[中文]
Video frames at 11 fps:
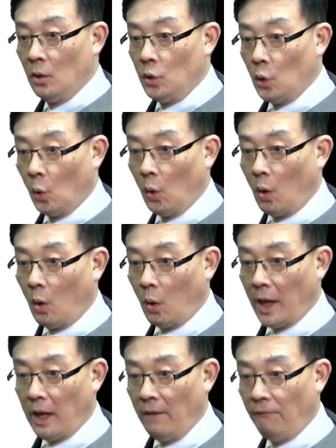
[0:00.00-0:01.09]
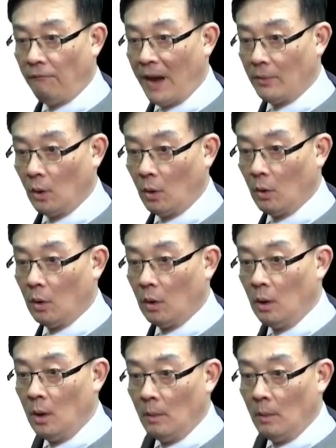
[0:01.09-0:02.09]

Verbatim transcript: 由黑翻红哈